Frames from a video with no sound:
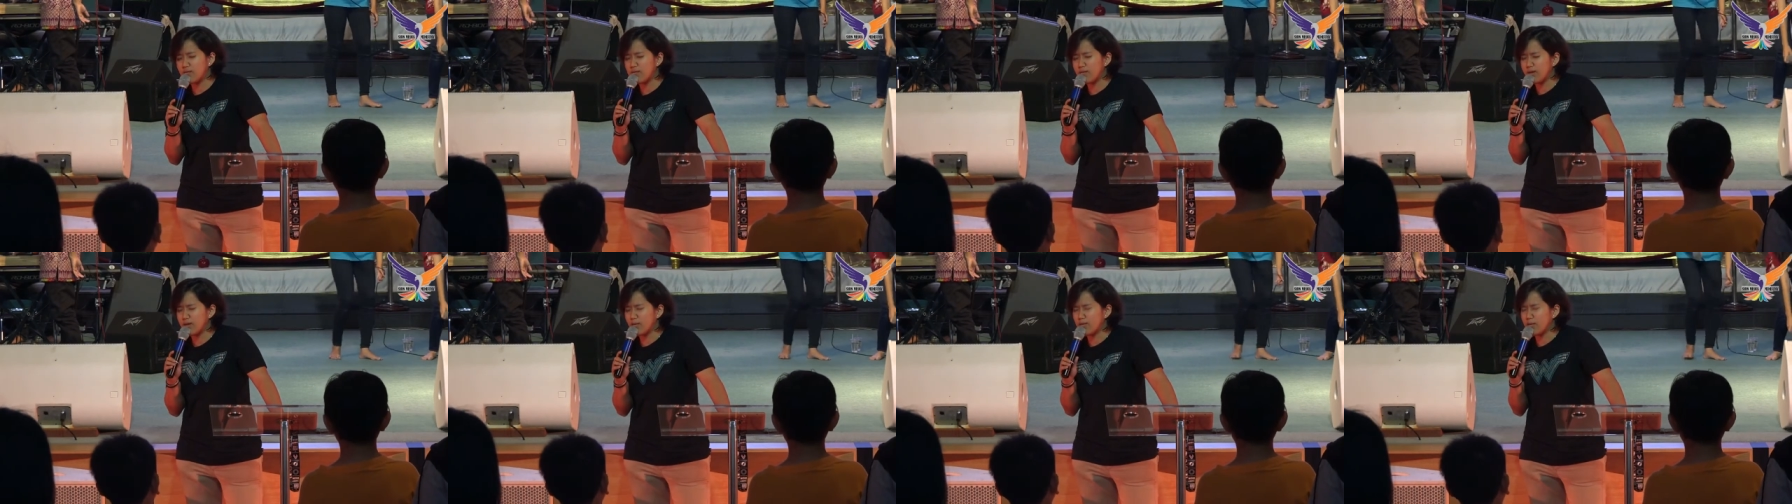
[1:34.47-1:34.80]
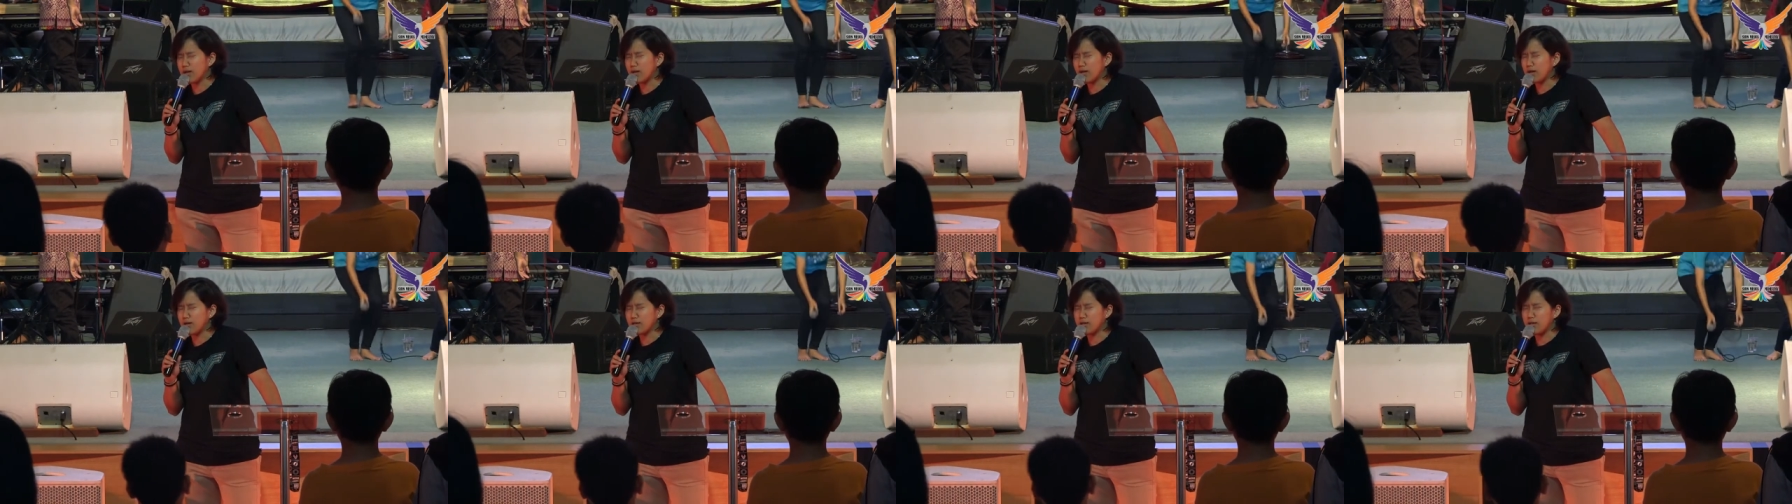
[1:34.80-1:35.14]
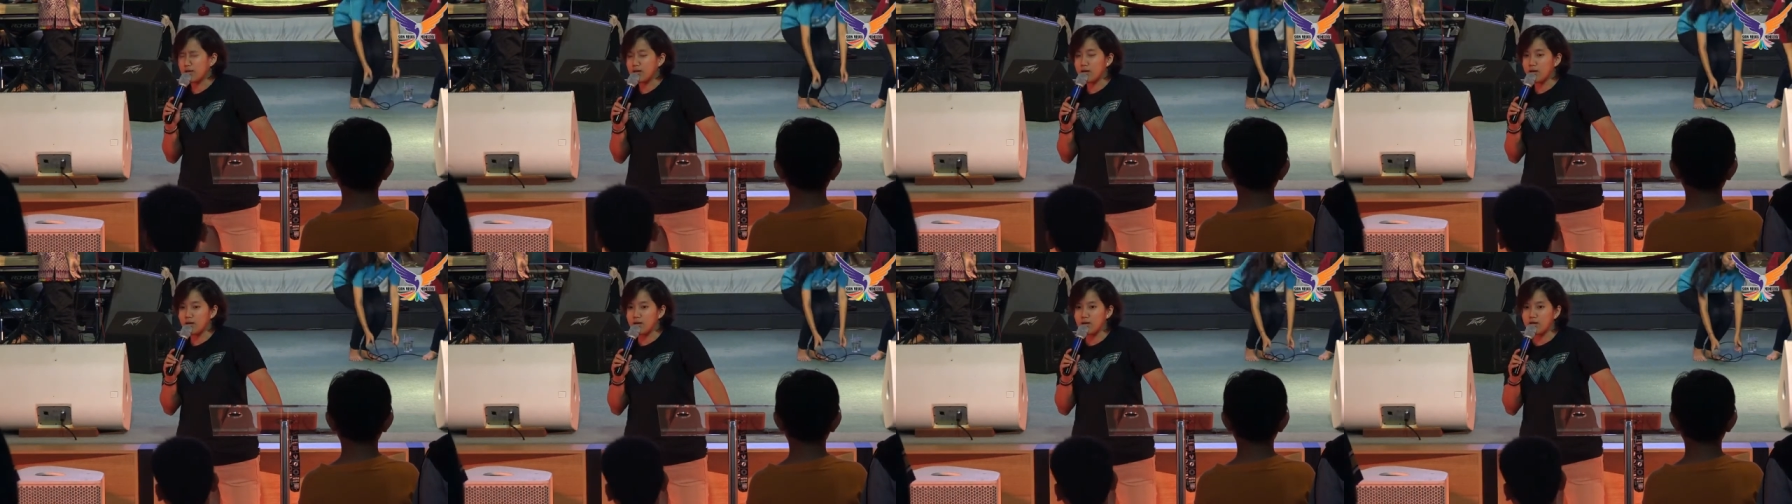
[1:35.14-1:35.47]
firman
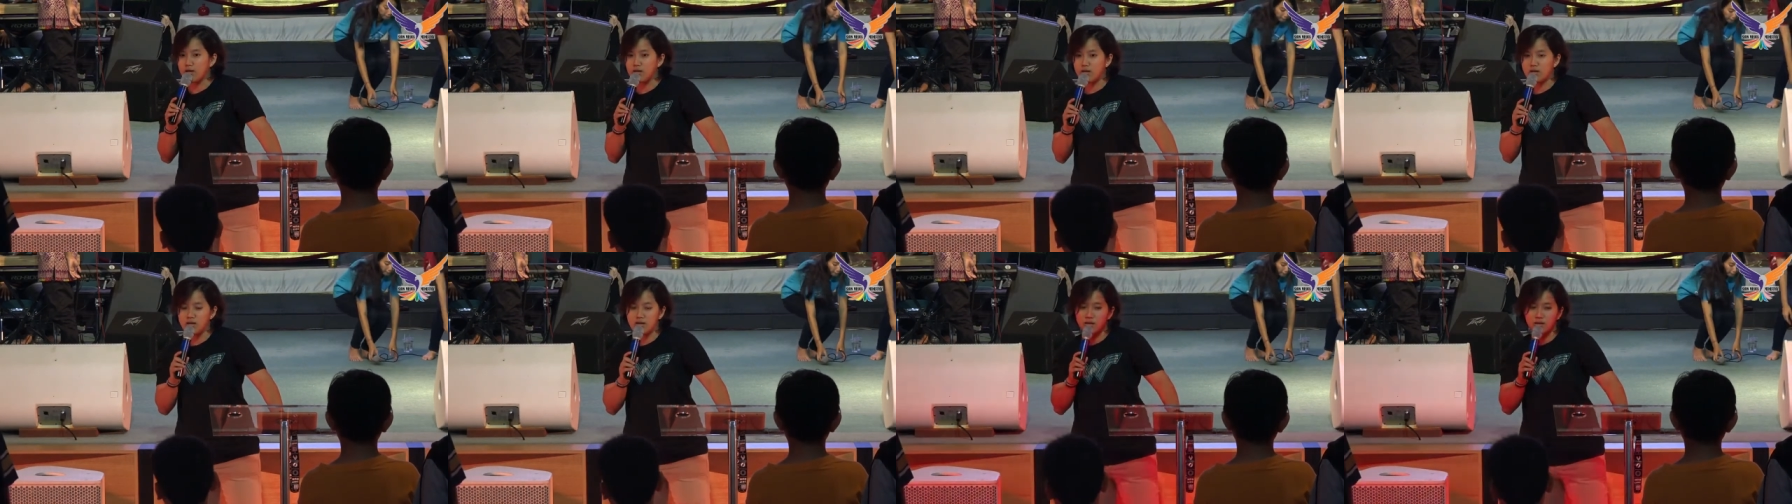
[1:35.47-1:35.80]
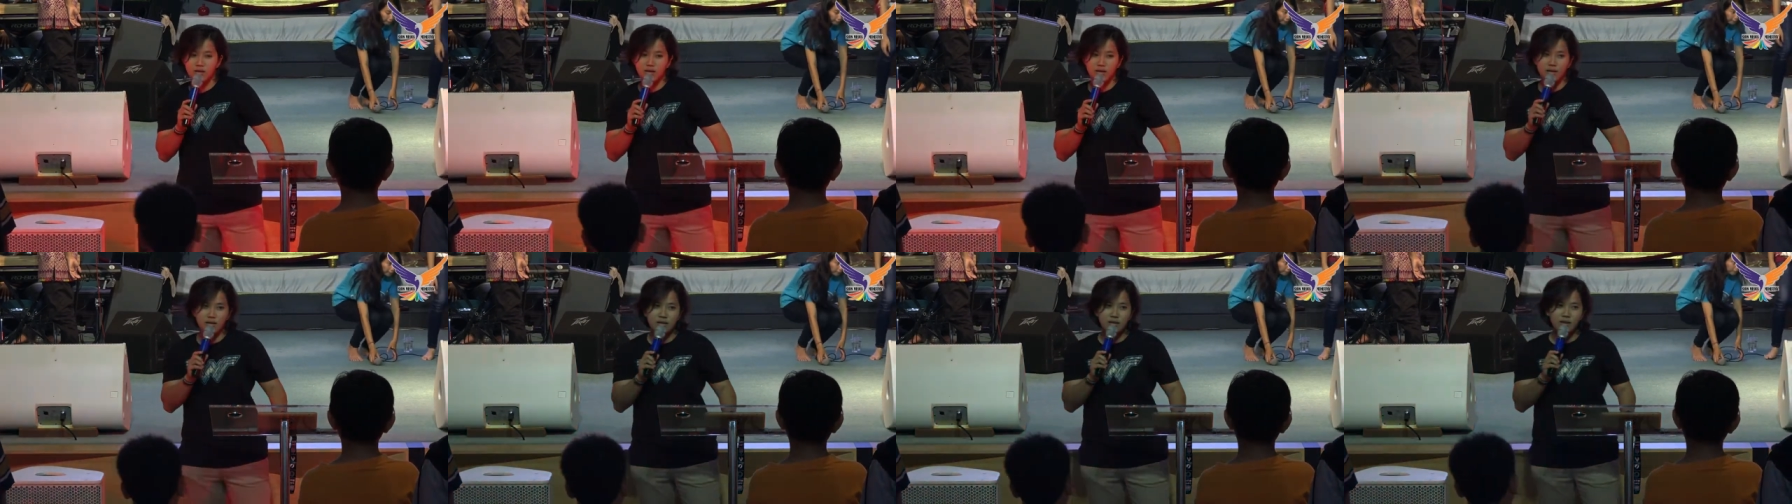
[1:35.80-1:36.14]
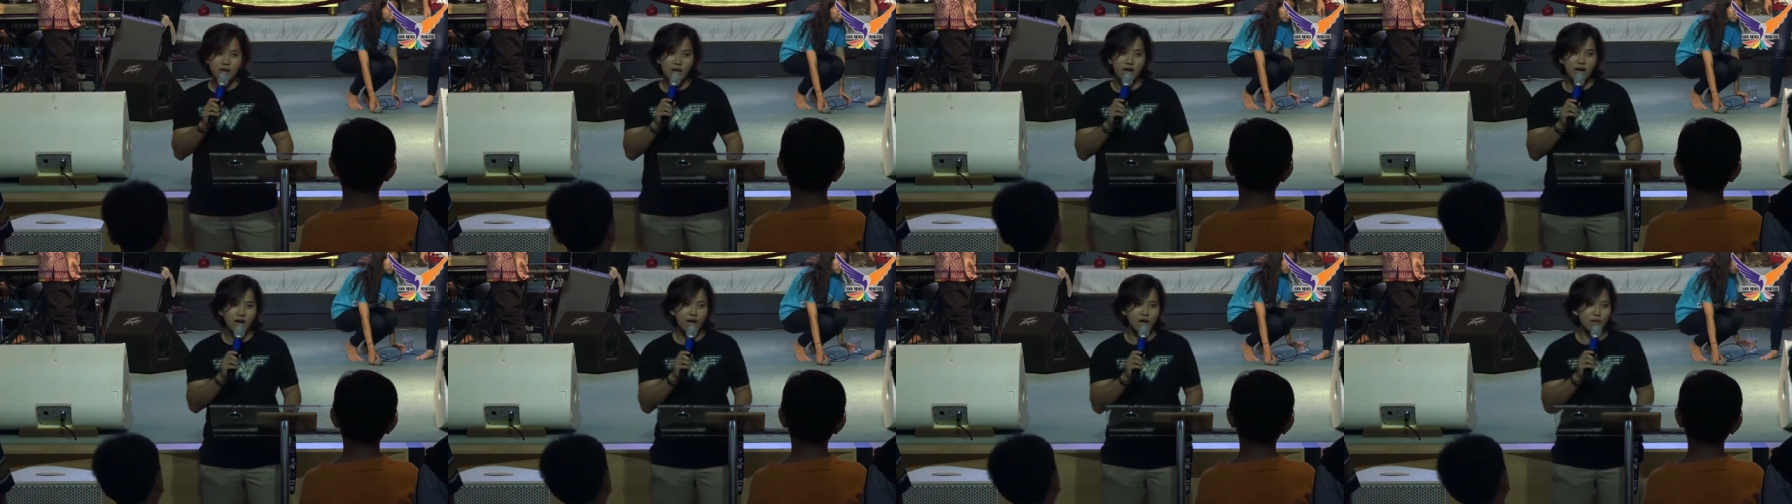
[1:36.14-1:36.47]
katakan.
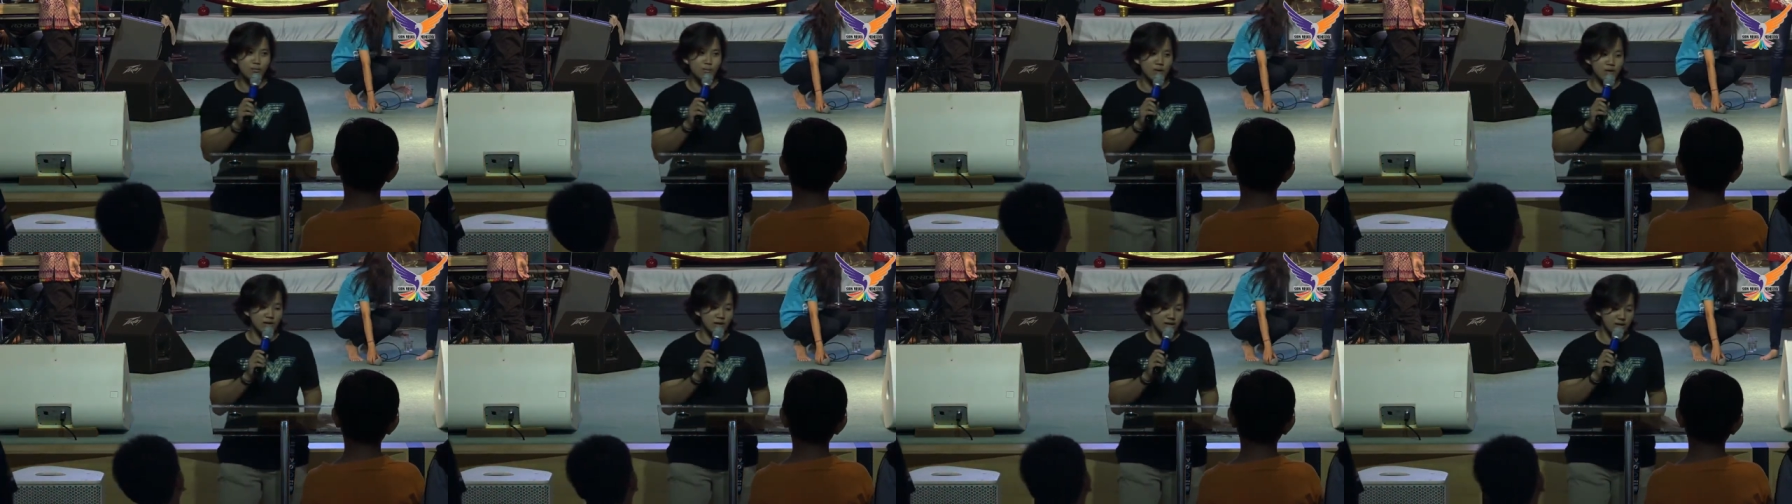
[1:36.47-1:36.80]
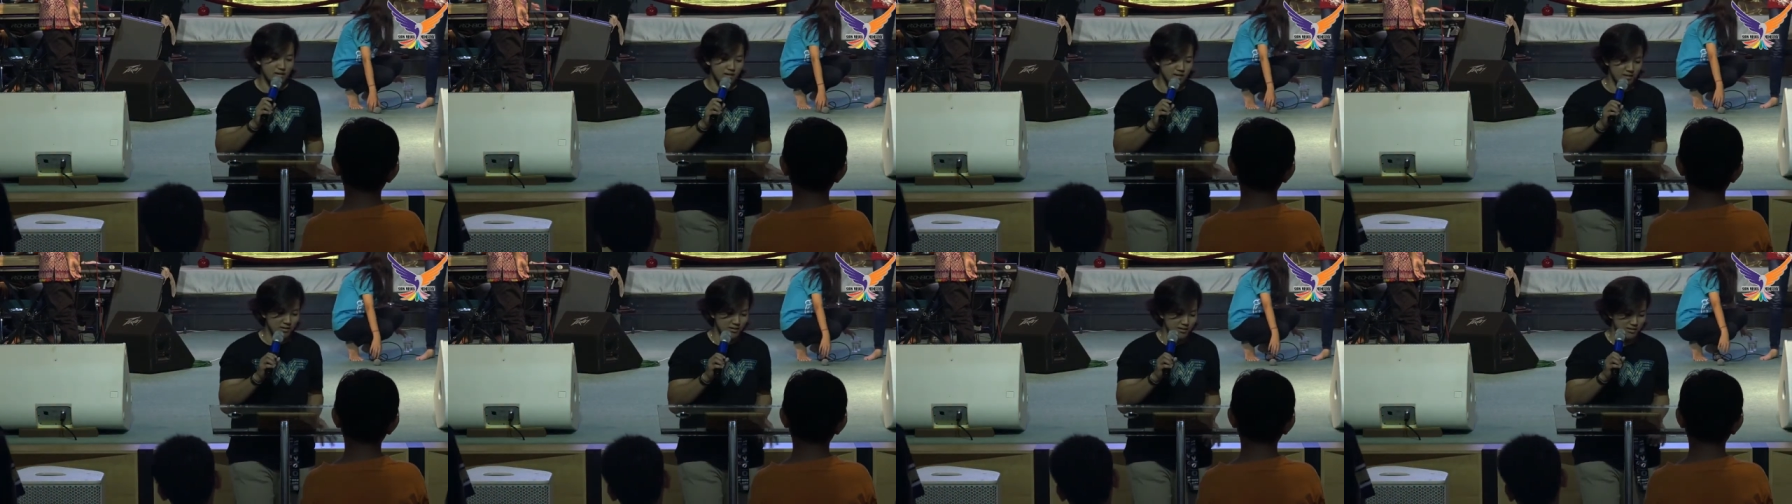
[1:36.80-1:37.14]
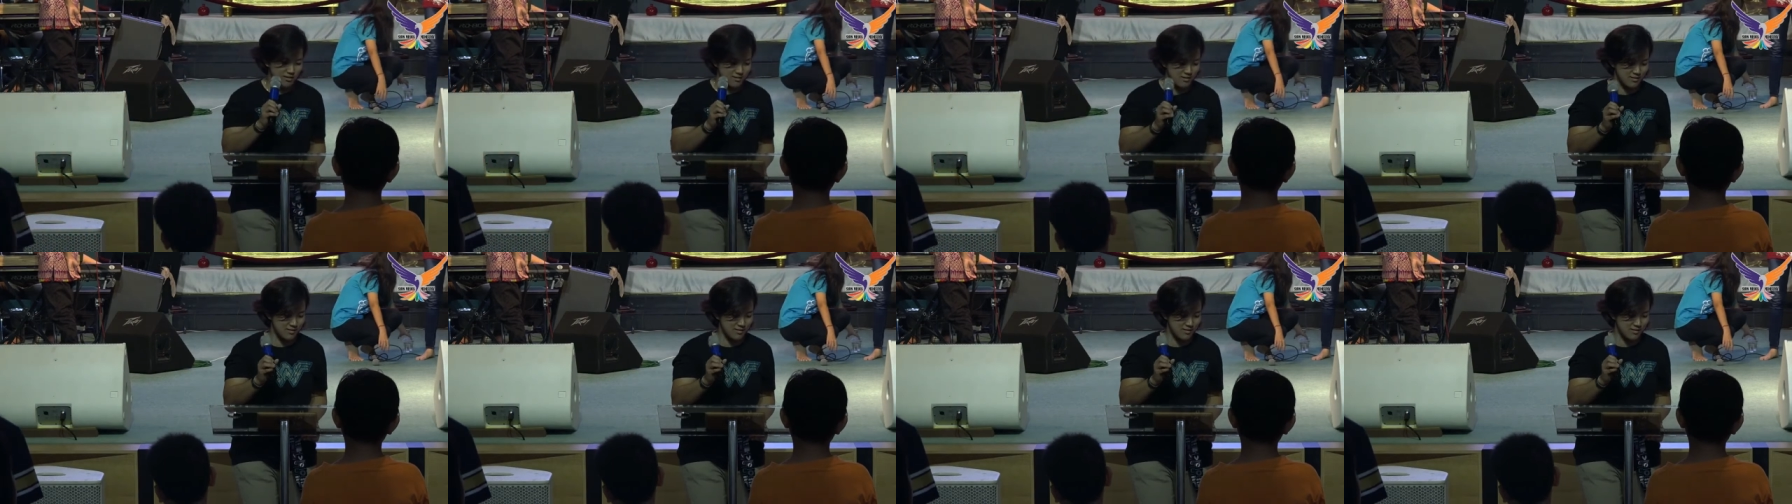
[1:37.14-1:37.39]
Amin.